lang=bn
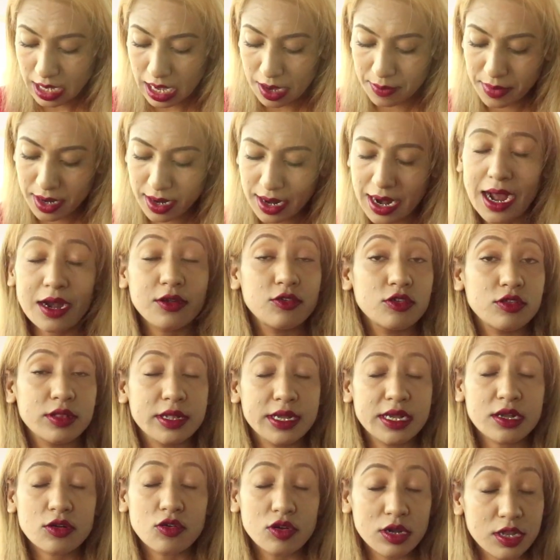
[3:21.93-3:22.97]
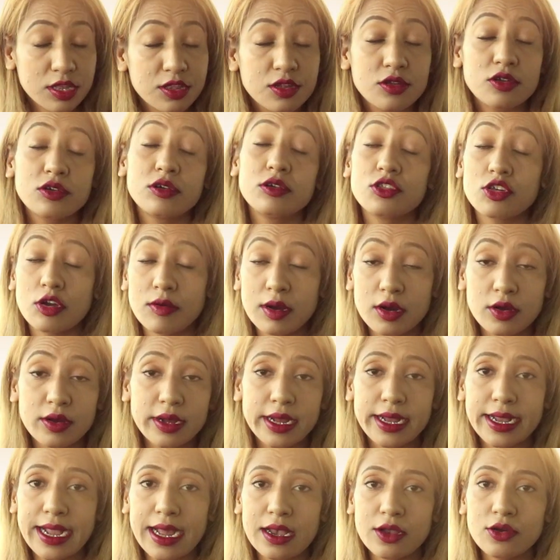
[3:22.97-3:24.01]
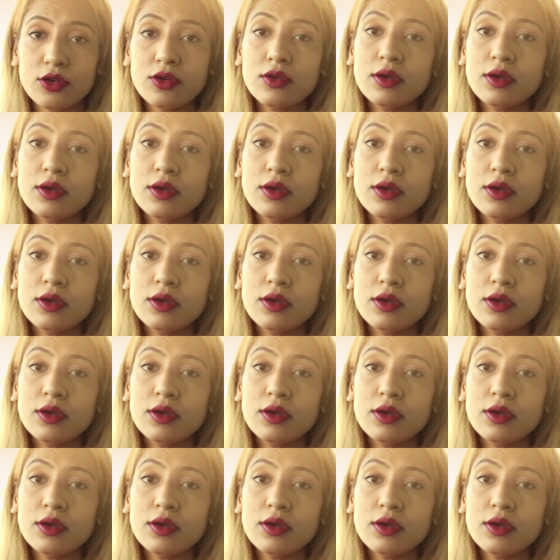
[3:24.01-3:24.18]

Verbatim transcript: আমার হাঁটুতে কোলেস্ট্রল জমা হয়ে গেল